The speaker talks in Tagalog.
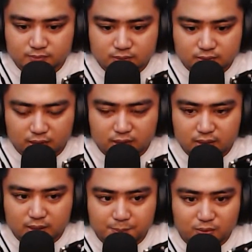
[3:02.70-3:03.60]
Akin na
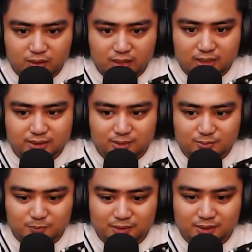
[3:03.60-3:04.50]
ingay pa nung karakter mo,
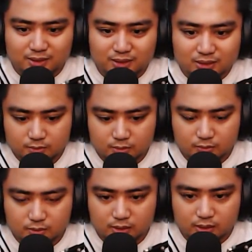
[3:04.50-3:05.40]
pre.
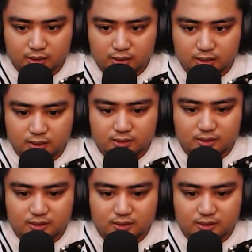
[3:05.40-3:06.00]
Wala kaya yan.